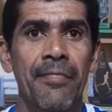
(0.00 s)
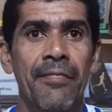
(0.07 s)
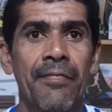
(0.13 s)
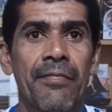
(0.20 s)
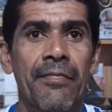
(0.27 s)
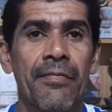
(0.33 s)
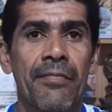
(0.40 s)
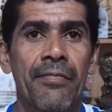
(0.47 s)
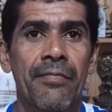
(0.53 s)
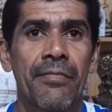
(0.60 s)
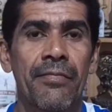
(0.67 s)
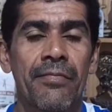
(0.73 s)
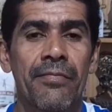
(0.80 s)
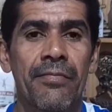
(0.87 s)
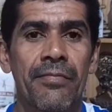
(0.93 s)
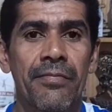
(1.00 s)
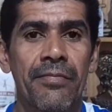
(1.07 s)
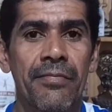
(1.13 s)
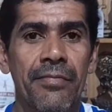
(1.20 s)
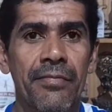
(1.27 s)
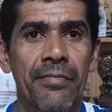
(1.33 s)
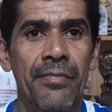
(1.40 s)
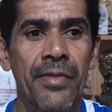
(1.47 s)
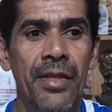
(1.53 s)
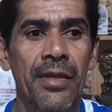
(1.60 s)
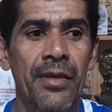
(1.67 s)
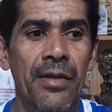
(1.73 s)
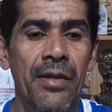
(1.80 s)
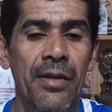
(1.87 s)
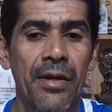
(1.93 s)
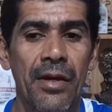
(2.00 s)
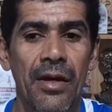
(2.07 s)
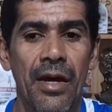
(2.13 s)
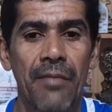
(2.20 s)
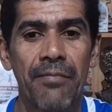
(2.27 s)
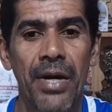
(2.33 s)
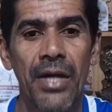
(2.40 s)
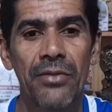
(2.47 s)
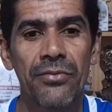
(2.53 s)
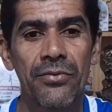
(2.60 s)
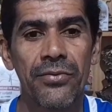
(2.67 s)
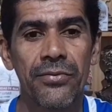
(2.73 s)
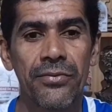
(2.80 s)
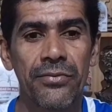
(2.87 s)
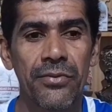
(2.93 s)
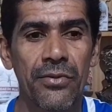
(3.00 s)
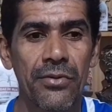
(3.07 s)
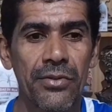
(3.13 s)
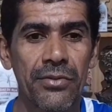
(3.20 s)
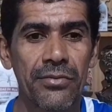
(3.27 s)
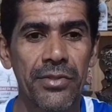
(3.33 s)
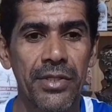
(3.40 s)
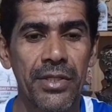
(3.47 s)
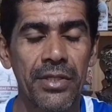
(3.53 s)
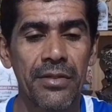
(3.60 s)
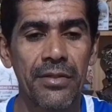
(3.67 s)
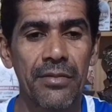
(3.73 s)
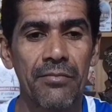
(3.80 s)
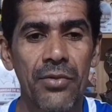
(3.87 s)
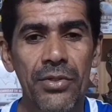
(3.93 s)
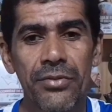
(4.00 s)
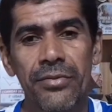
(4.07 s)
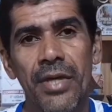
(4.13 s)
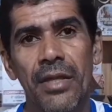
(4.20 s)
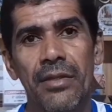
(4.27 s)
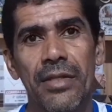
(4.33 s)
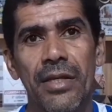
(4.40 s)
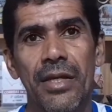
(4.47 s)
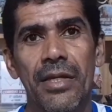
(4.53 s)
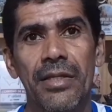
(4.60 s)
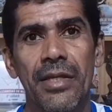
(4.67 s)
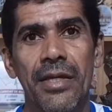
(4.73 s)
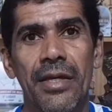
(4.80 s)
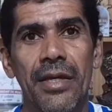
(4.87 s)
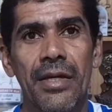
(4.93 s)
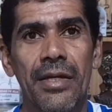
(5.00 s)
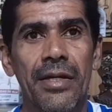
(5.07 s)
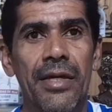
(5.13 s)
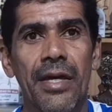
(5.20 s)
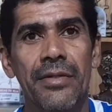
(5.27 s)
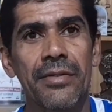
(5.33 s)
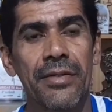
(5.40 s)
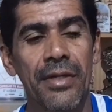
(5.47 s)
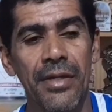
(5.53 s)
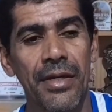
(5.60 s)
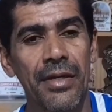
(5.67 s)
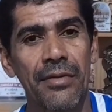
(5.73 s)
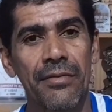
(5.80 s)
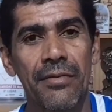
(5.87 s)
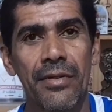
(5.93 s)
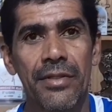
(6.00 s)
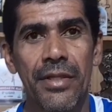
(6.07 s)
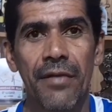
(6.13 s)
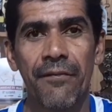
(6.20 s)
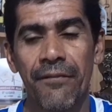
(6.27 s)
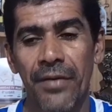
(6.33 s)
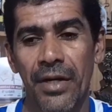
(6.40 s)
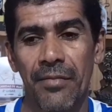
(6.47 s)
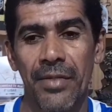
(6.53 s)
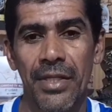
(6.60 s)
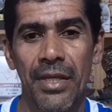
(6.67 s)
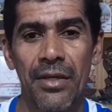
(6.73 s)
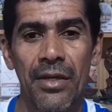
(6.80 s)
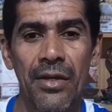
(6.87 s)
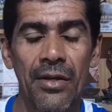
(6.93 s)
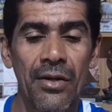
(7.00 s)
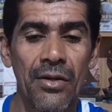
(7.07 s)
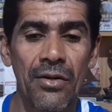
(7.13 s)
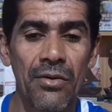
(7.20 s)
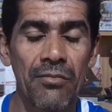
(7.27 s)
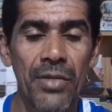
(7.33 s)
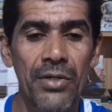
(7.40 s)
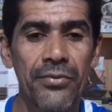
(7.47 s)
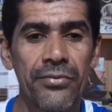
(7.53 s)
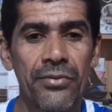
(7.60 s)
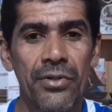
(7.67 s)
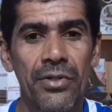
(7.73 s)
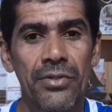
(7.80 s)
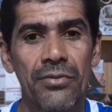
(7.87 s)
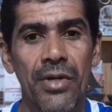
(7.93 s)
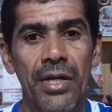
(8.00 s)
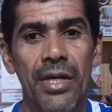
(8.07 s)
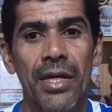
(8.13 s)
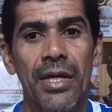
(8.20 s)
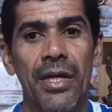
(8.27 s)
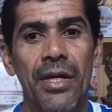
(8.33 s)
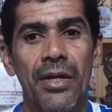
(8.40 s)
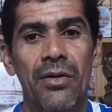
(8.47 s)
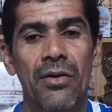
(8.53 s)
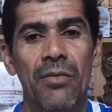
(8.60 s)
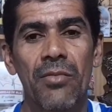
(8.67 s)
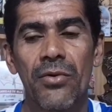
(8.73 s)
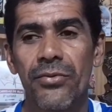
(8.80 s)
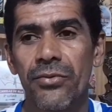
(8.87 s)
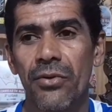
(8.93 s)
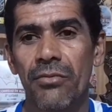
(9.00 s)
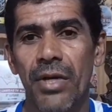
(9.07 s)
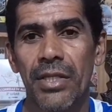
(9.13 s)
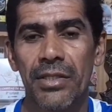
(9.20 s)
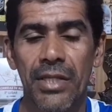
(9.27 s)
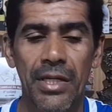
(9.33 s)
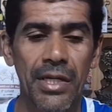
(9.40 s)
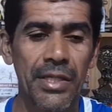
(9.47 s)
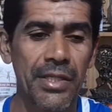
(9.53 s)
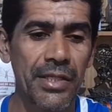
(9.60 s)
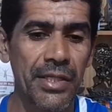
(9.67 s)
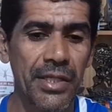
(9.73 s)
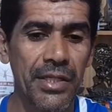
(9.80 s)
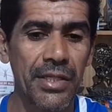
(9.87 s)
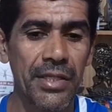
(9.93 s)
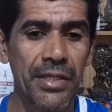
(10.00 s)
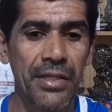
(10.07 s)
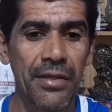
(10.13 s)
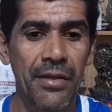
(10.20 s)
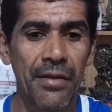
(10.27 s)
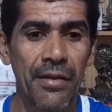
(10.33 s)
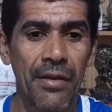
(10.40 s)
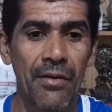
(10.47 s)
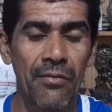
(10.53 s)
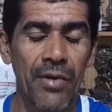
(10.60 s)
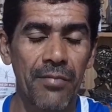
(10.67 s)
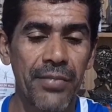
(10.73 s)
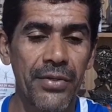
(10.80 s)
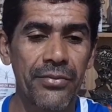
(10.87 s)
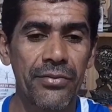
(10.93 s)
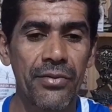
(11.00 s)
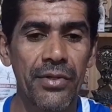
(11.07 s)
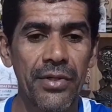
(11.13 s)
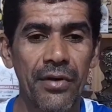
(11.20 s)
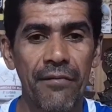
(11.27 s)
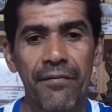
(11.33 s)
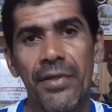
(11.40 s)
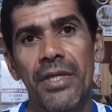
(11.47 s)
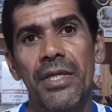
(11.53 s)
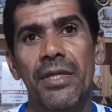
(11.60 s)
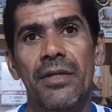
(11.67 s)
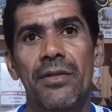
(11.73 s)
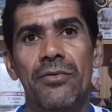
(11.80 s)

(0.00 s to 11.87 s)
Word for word: Qual o seu sonho, Claudiano? Rapaz, o sonho de muitos atletas é ganhar dinheiro e ter fama, né? O meu sonho é, como eu sou um atleta que, uma pessoa que eu vim